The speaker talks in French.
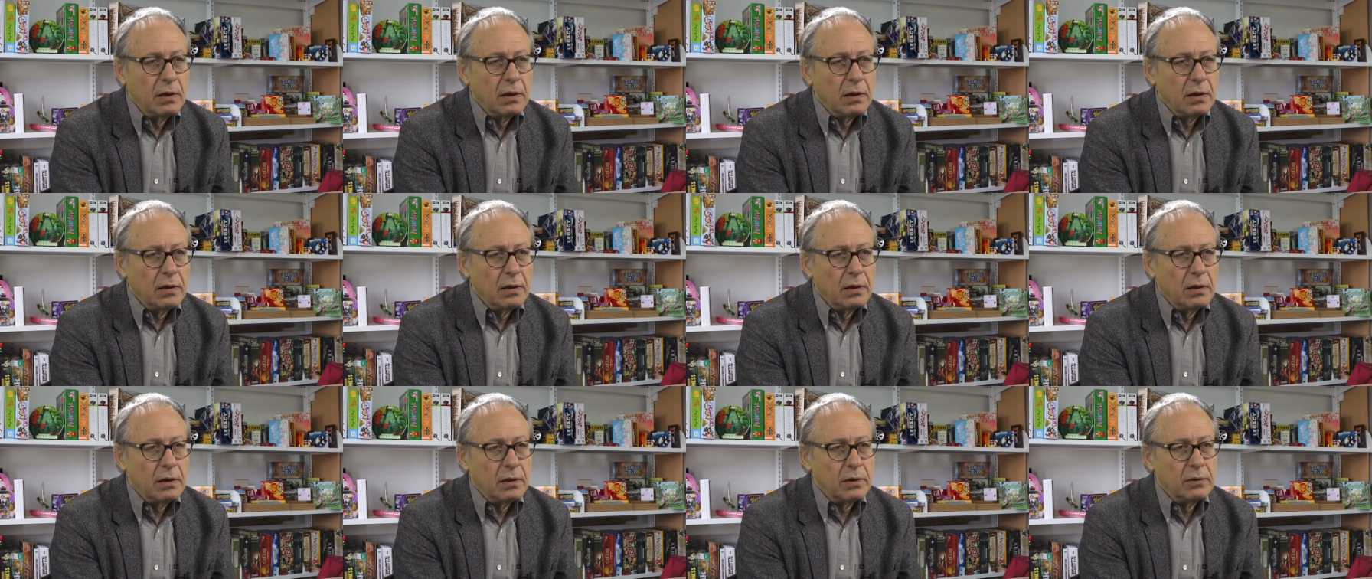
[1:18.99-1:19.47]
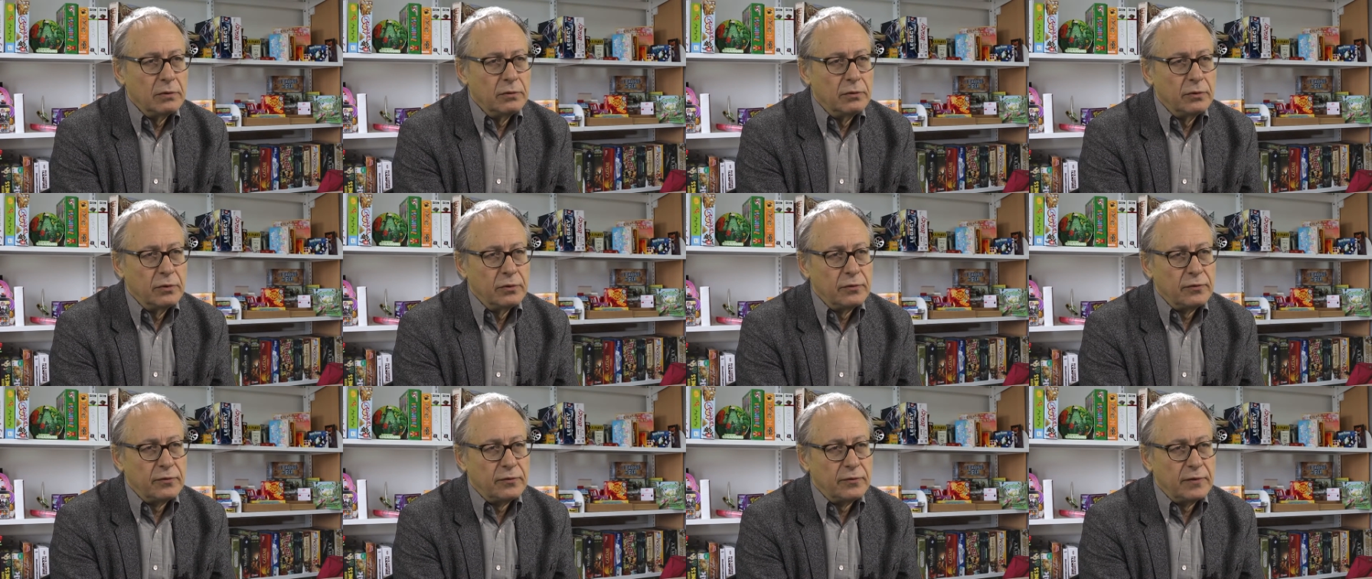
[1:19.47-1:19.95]
euh,
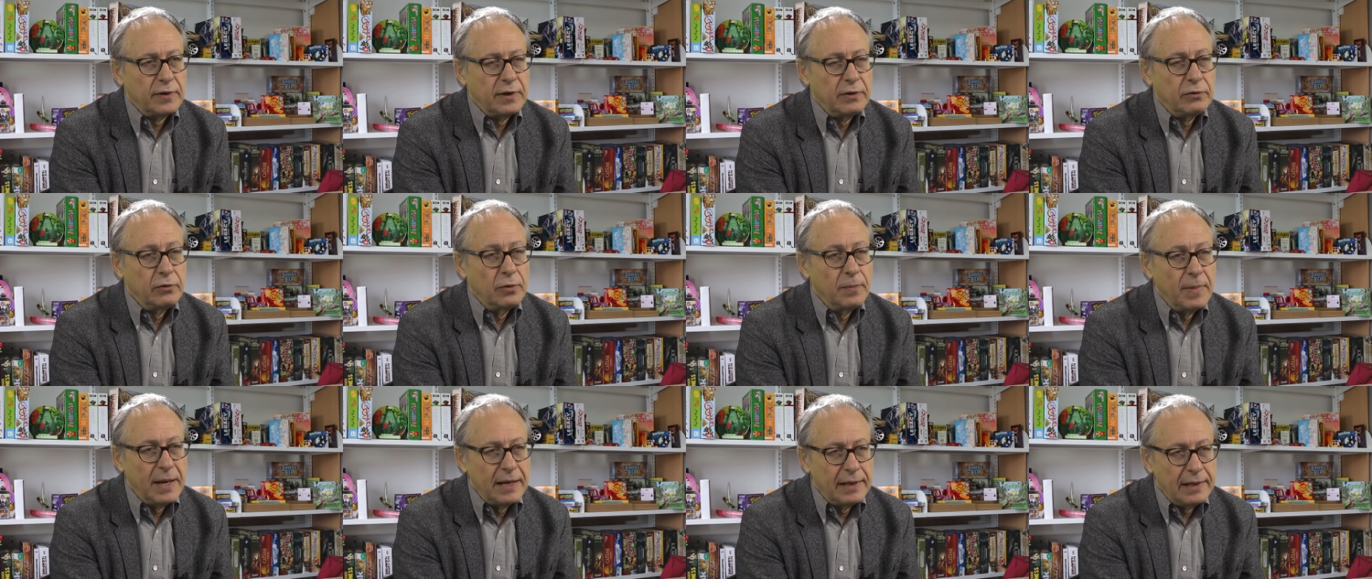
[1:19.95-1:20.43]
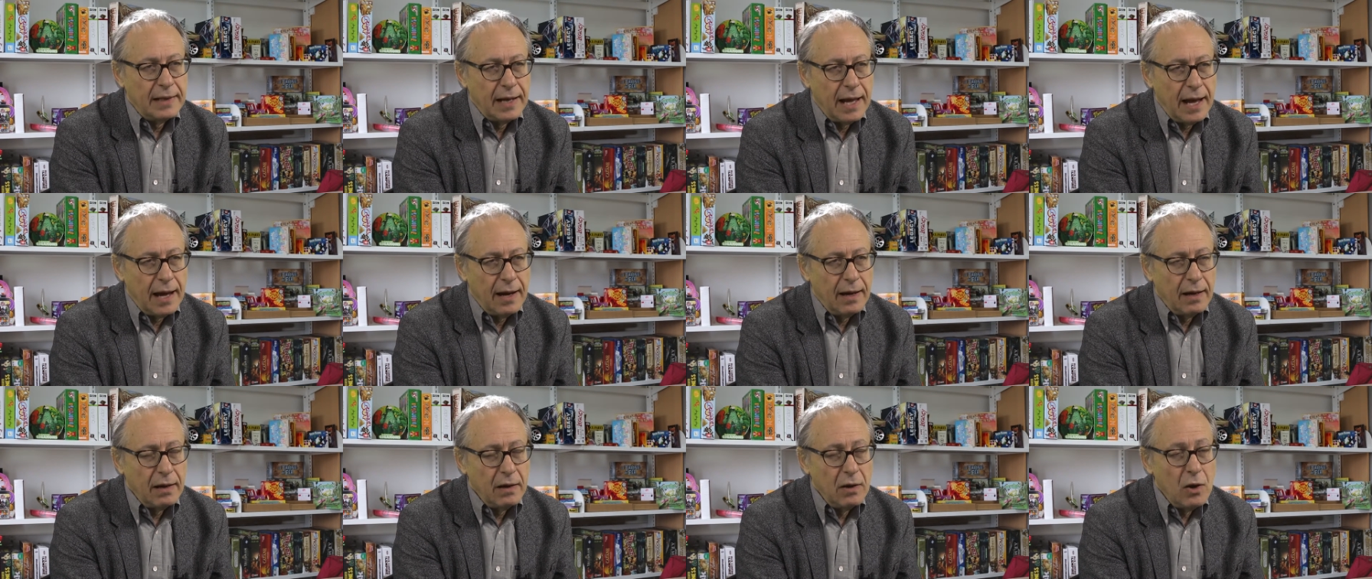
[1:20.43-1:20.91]
de ces
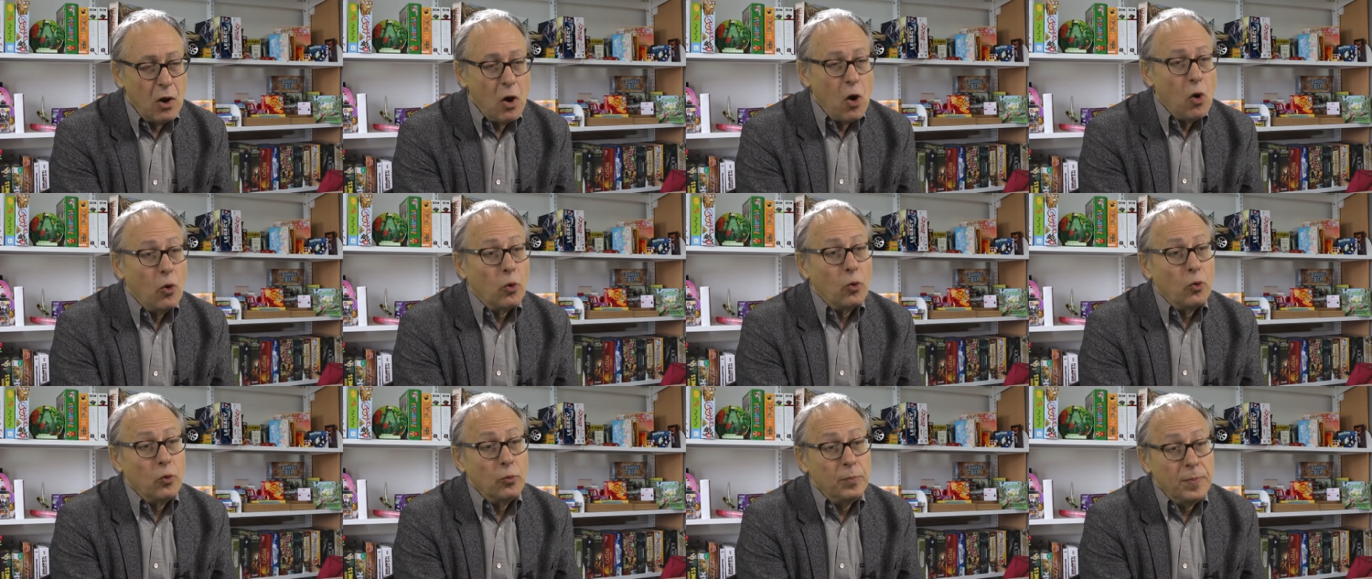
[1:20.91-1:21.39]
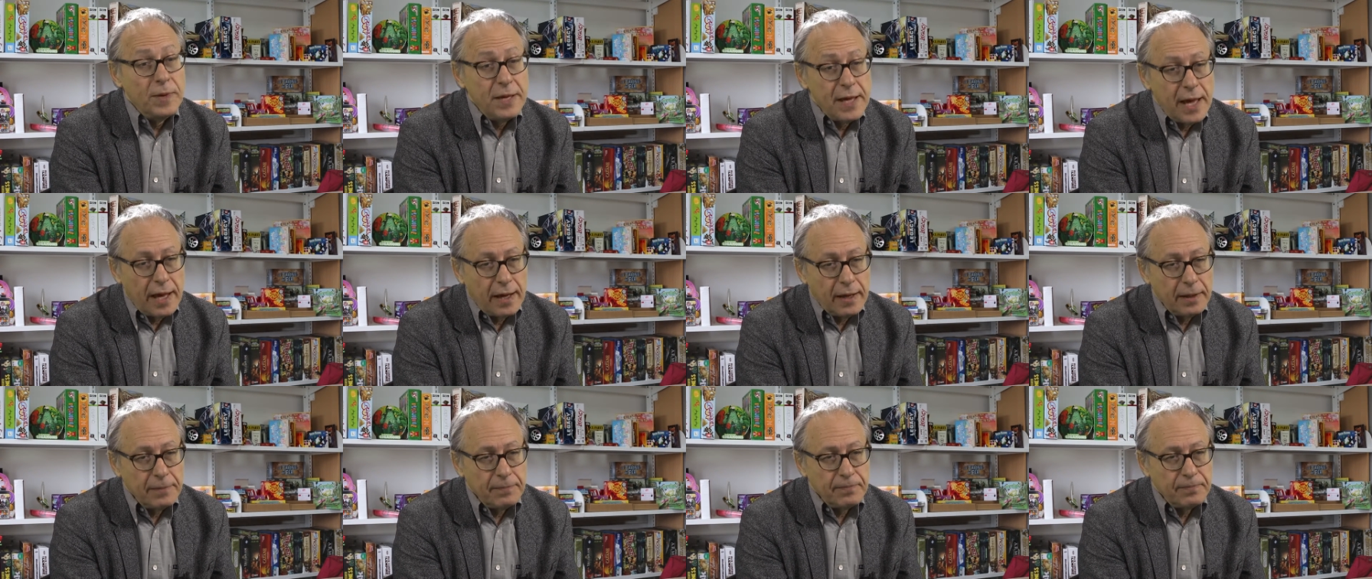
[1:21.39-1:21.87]
domaines-là, ou
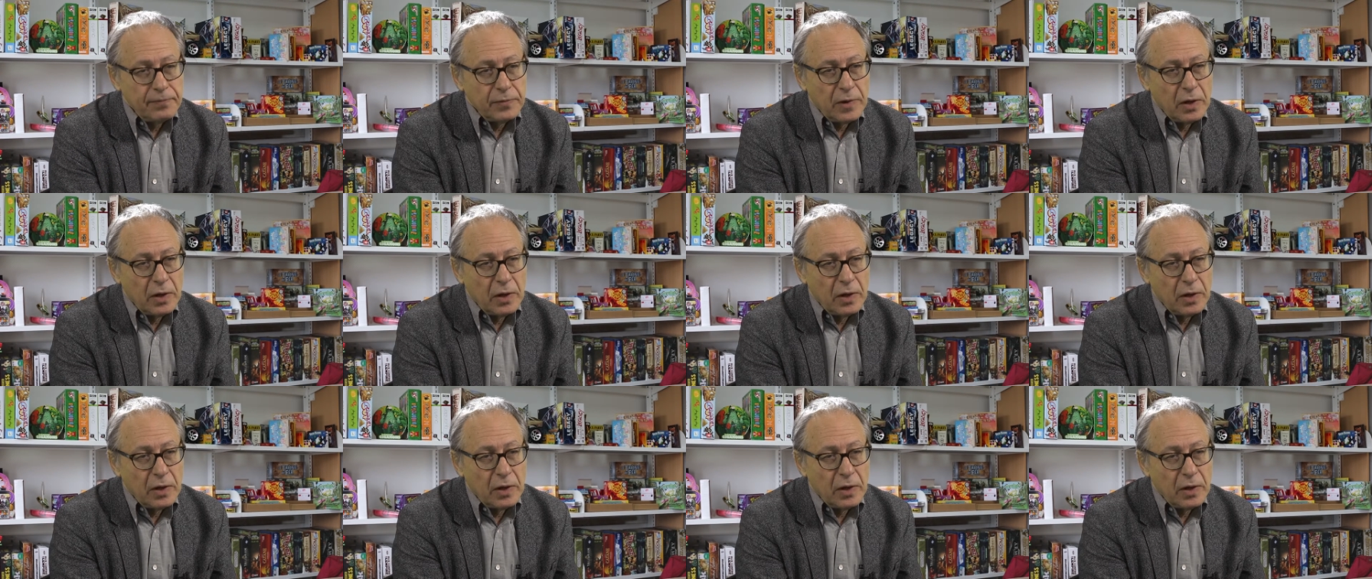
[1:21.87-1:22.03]
bien